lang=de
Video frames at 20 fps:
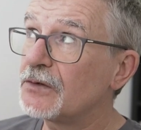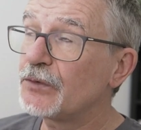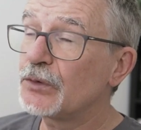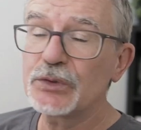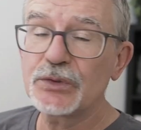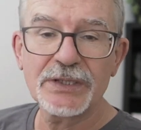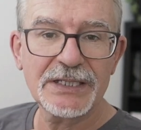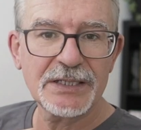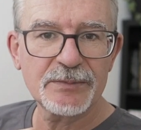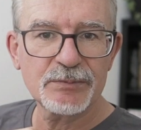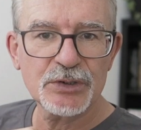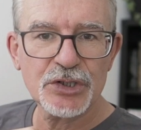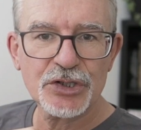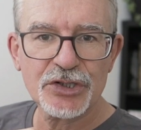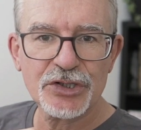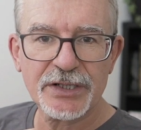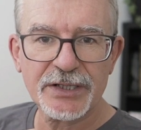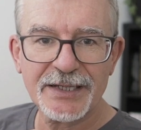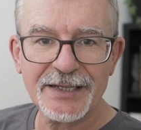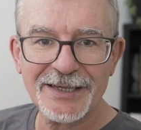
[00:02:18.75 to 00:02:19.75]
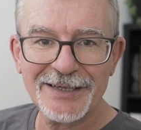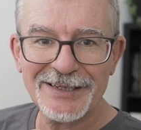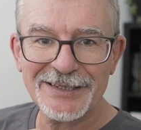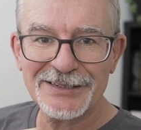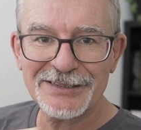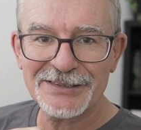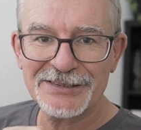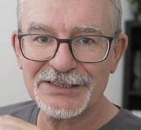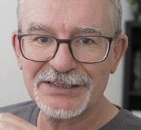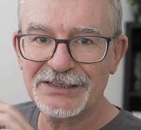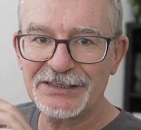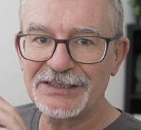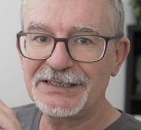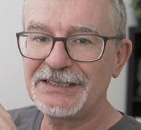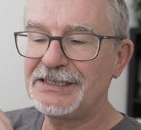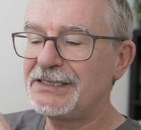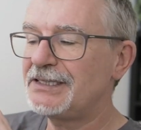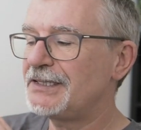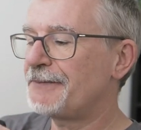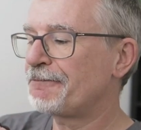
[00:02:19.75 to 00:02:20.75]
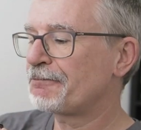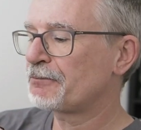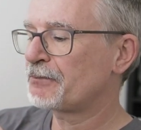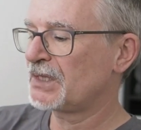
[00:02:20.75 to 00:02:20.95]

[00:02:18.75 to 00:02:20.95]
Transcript: Fotohebenstreit die